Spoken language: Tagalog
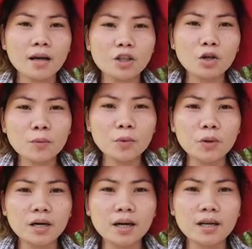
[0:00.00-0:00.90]
ito po
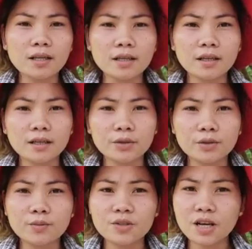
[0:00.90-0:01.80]
ang aking
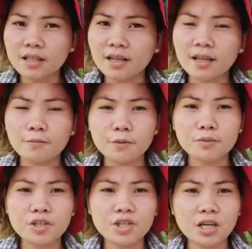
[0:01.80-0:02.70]
YouTube channel, ang
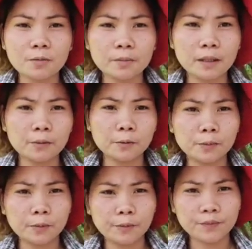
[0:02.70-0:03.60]
Provincianong
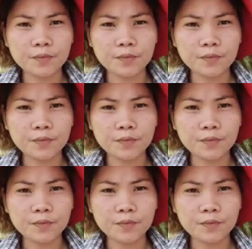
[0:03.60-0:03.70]
Panguko.